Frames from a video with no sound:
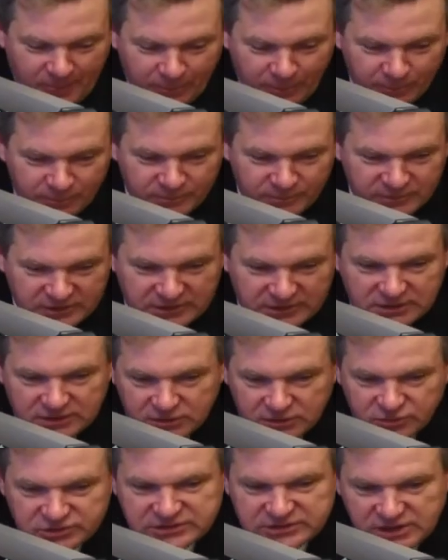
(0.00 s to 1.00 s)
My
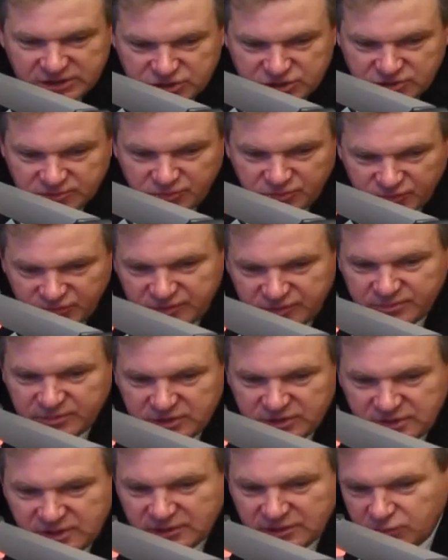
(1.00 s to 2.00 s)
jednoznacznie
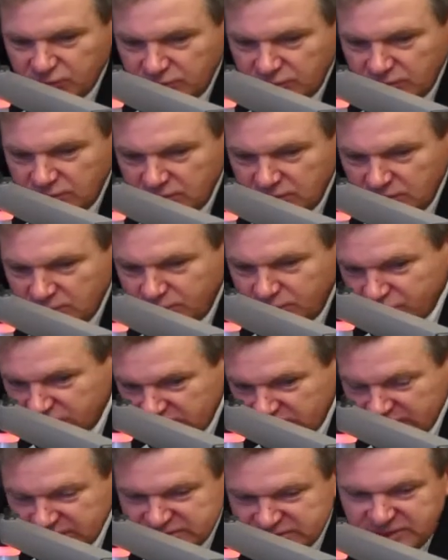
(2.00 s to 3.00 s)
mówimy, ja to
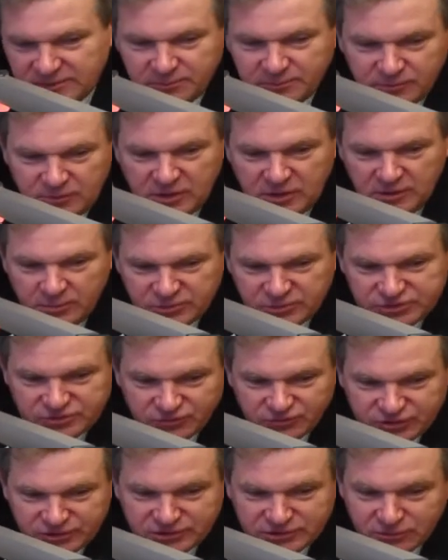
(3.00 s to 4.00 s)
podkreślam,
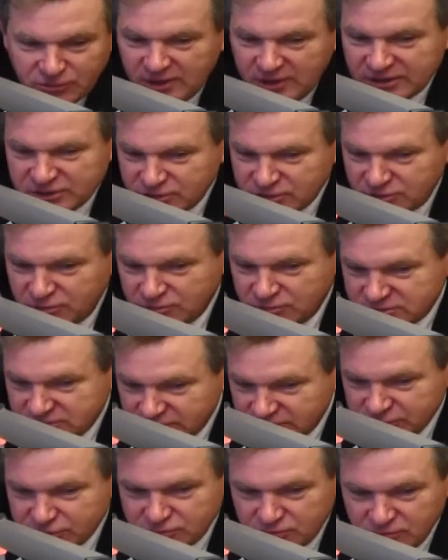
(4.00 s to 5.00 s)
myślę, że słuchacze to
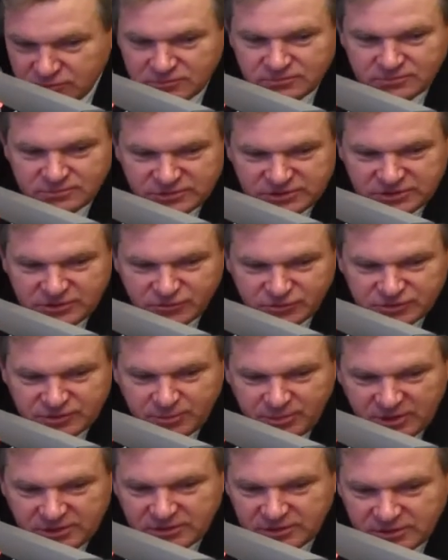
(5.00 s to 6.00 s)
słyszą, myślę,
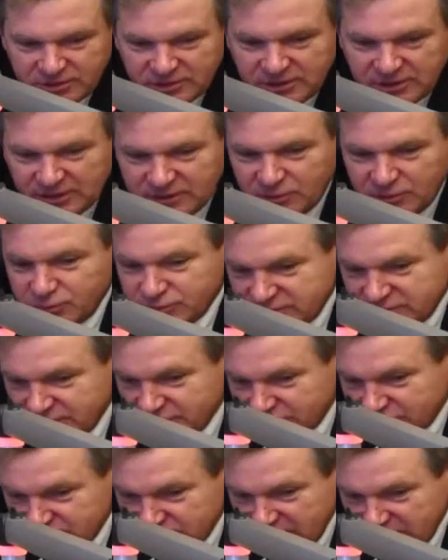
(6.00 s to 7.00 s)
że pani Renata
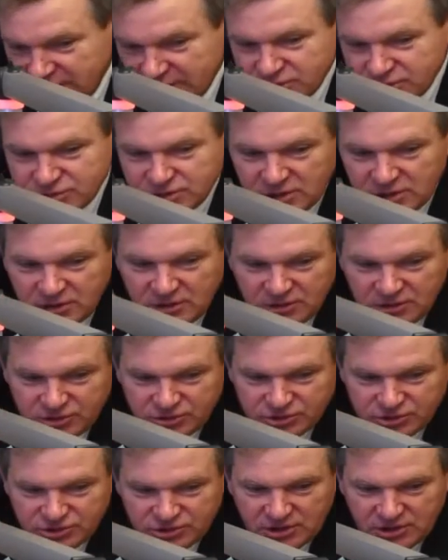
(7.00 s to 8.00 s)
usłyszy też,
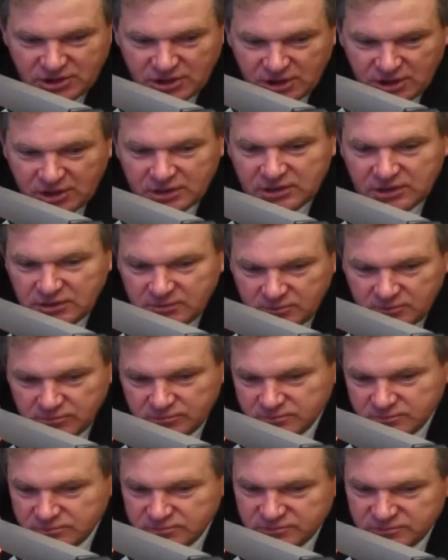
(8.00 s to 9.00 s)
że, że
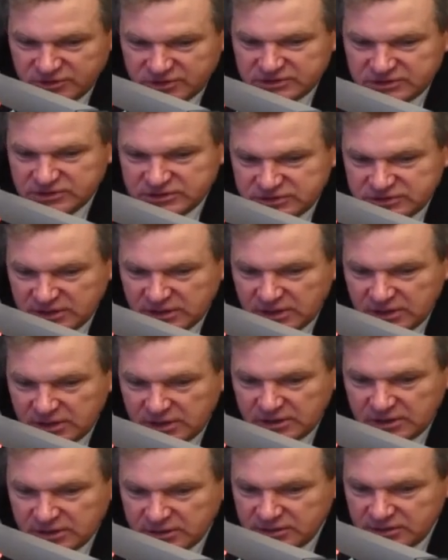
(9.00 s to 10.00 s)
mm,
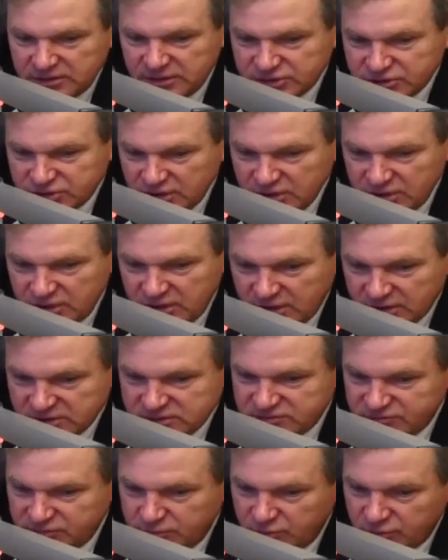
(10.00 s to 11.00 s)
decyzja Rady Naczelnej
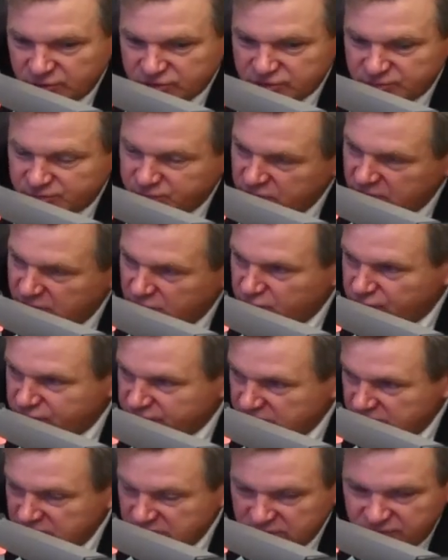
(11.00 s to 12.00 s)
Akcji Wyborczej
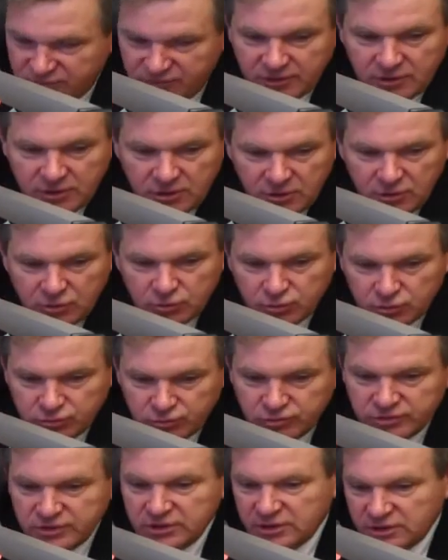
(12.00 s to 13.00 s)
Polaków na Litwie, do
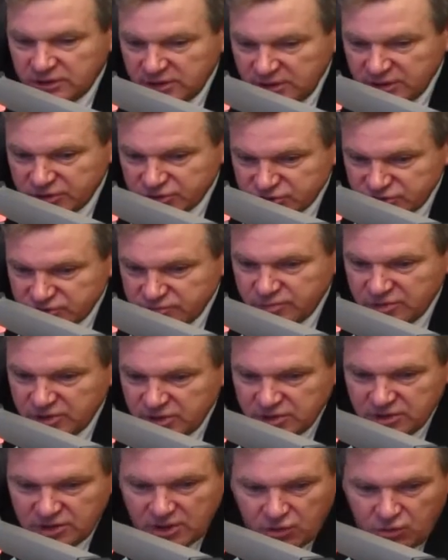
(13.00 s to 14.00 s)
której
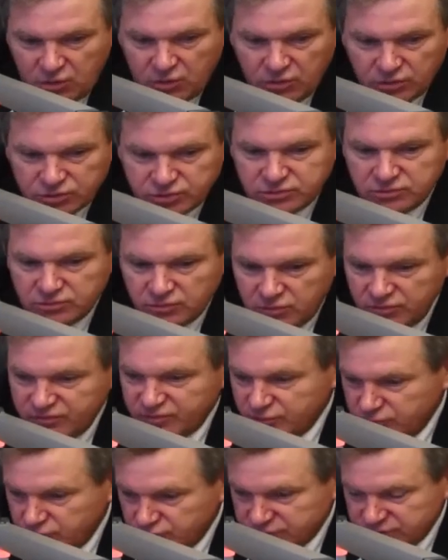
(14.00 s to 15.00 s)
należymy jako
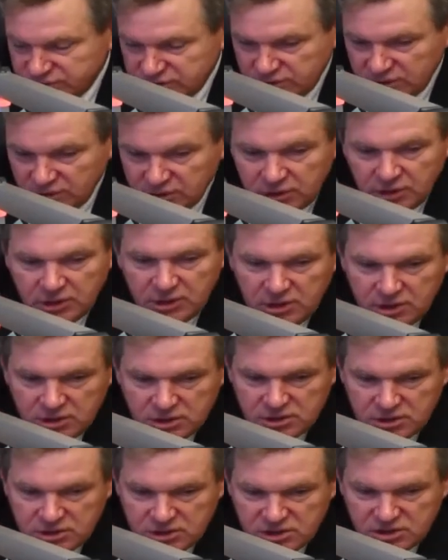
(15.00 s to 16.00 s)
członkowie drużyny
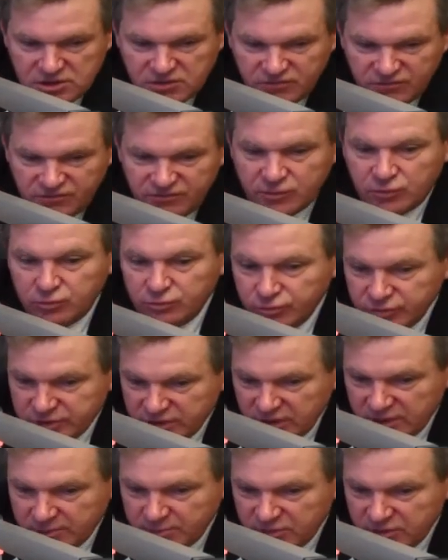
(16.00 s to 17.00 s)
i
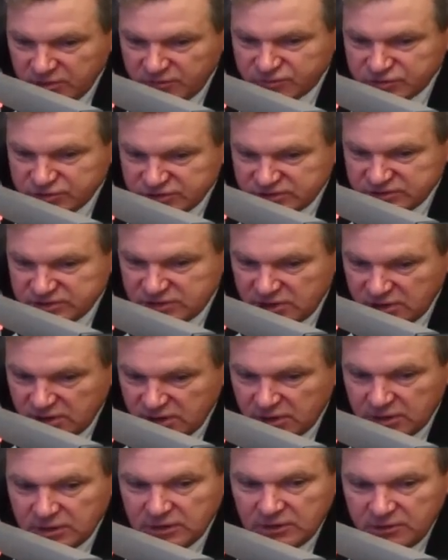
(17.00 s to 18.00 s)
wykonujemy
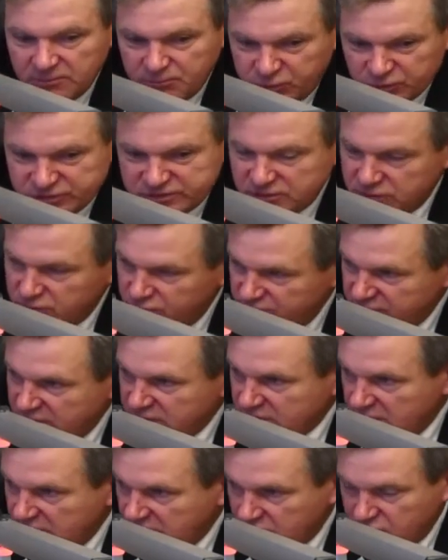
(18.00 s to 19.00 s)
wszystkie
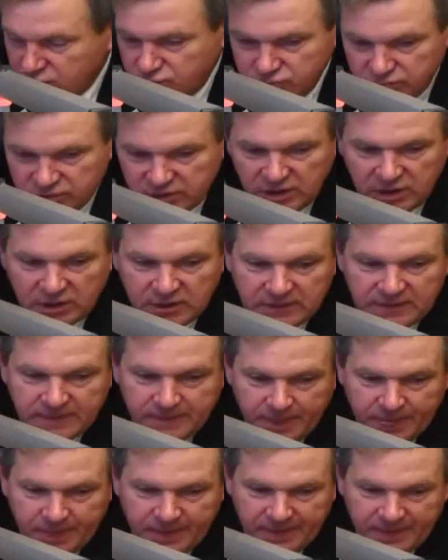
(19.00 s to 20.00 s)
postanowienia, które
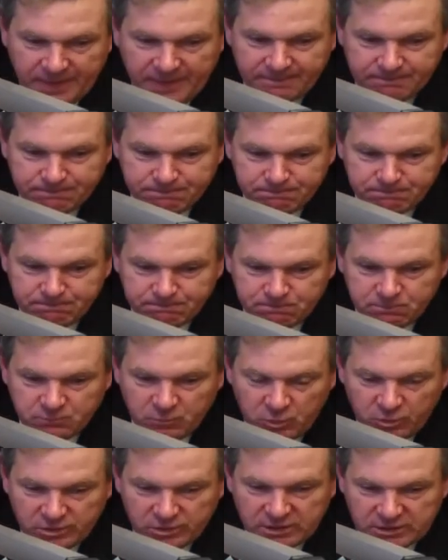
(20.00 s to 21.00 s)
ten
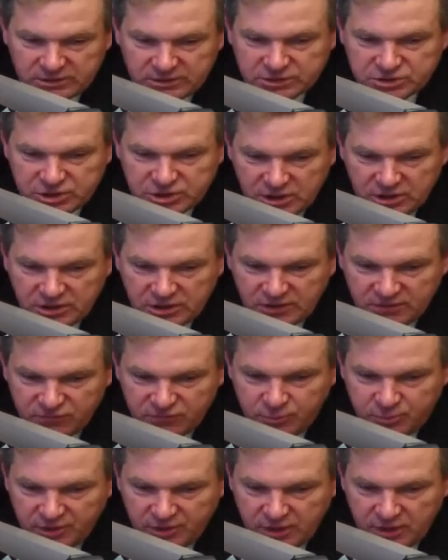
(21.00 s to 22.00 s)
mm, organ naczelny
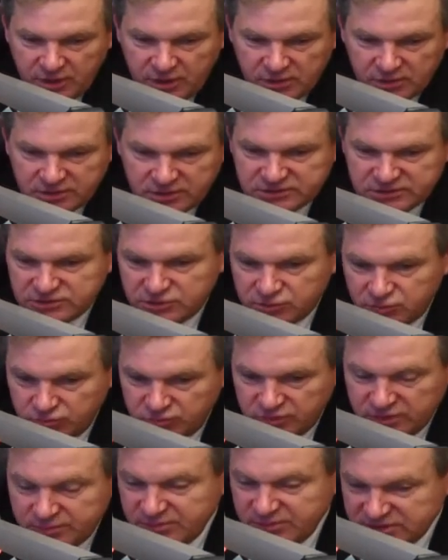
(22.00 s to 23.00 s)
AWPL
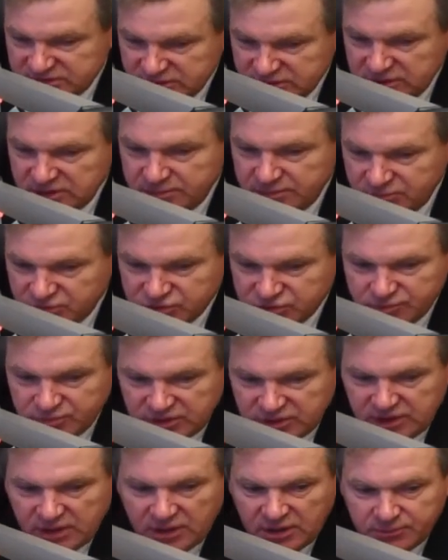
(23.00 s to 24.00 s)
decyduje, między innymi, żeby
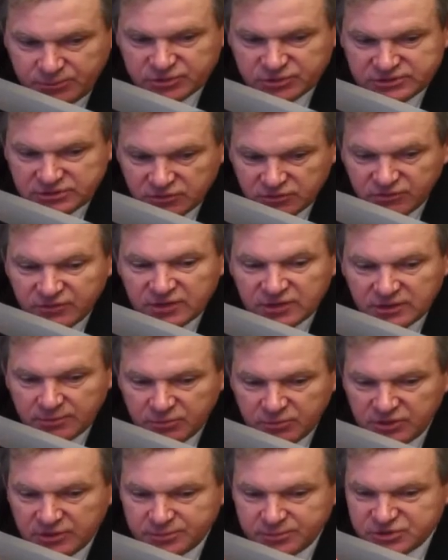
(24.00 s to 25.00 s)
takie postanowienia
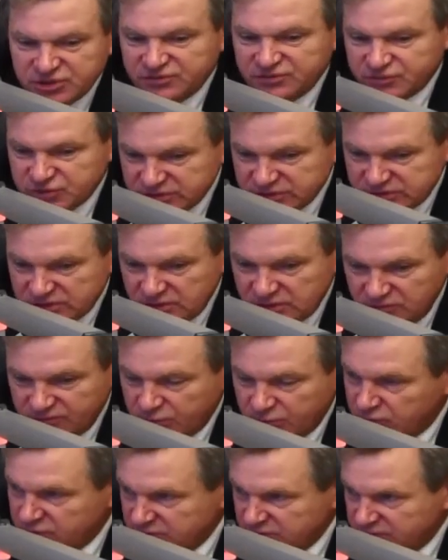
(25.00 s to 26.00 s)
były przez wszystkich
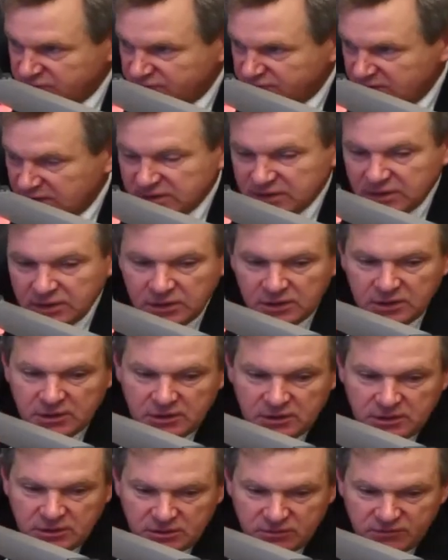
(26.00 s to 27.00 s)
wykonywane,
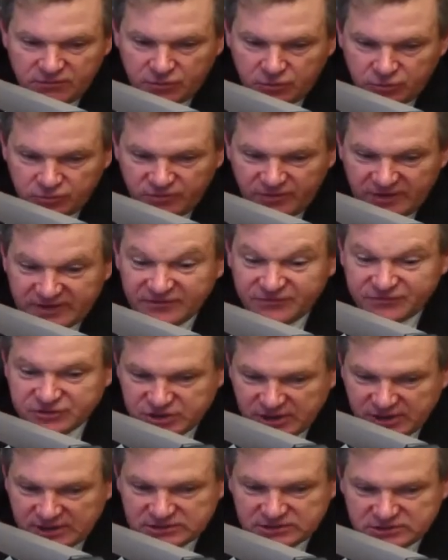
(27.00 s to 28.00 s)
wykonywane w
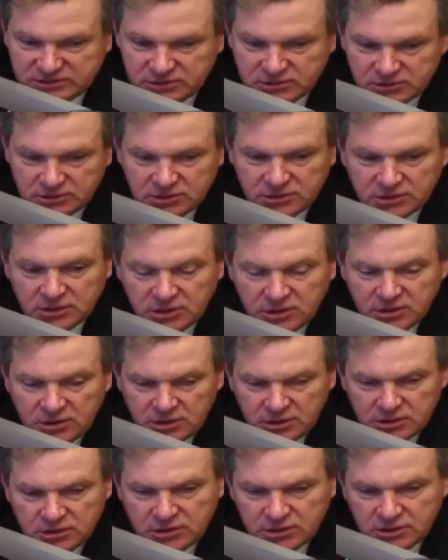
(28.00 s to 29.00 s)
czas i,
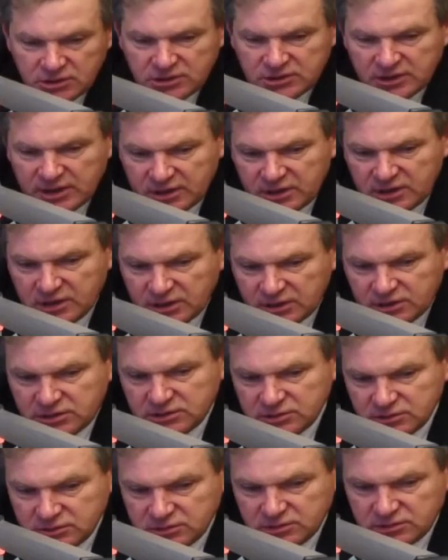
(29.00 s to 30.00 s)
i tak
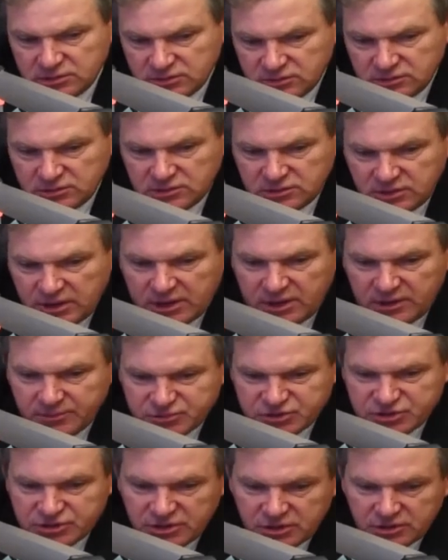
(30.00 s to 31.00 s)
jak y, jakie
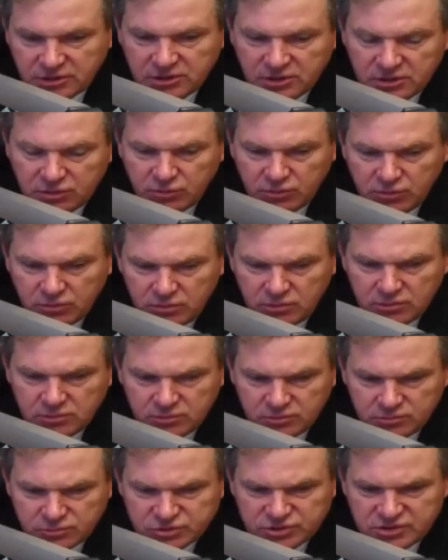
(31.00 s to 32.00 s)
przyjęte, to
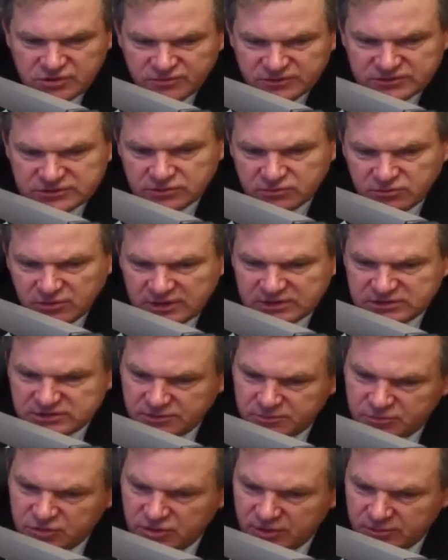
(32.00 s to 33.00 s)
możliwe
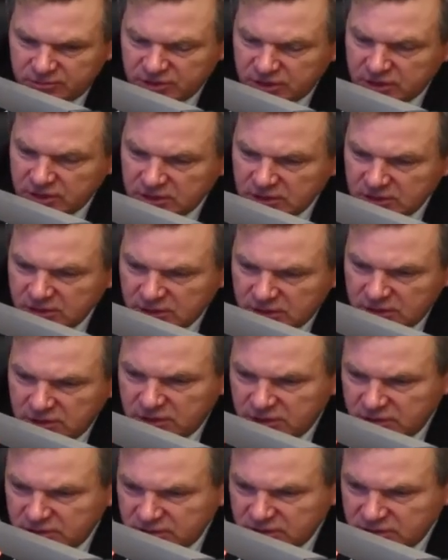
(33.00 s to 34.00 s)
sytuacja byłaby
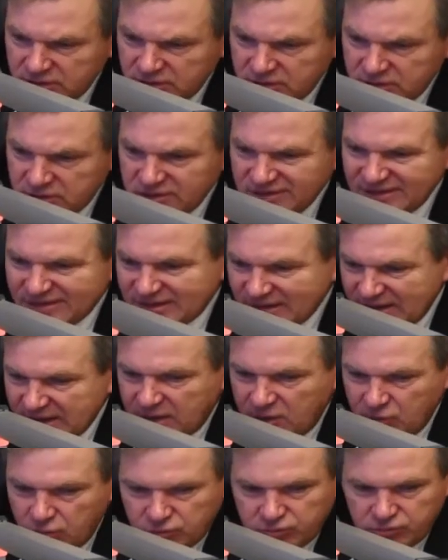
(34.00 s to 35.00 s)
y, nie
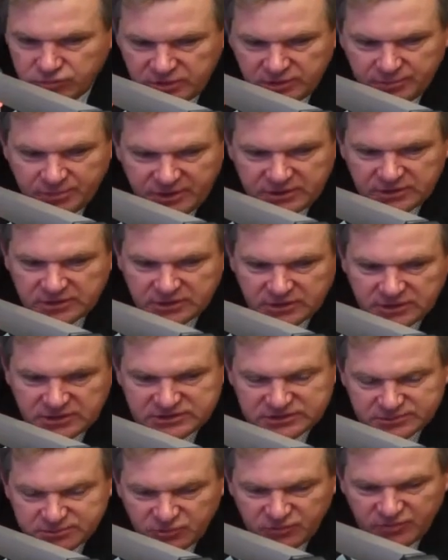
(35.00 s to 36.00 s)
taka, o której pani
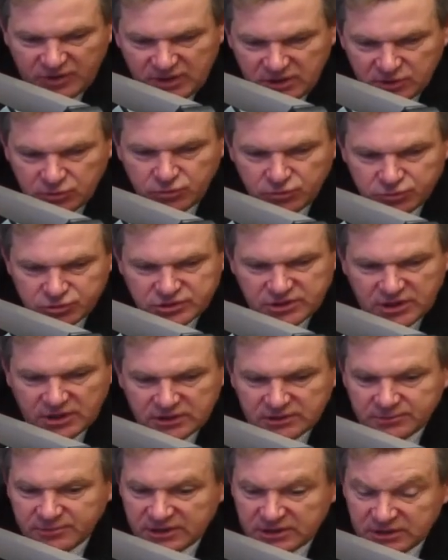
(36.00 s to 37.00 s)
teraz mówi, ale to już tak
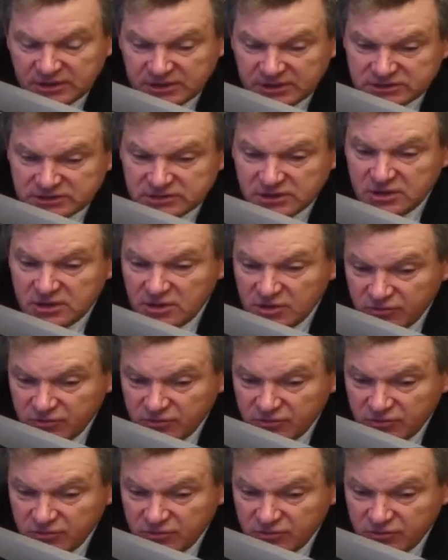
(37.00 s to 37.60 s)
na marginesie.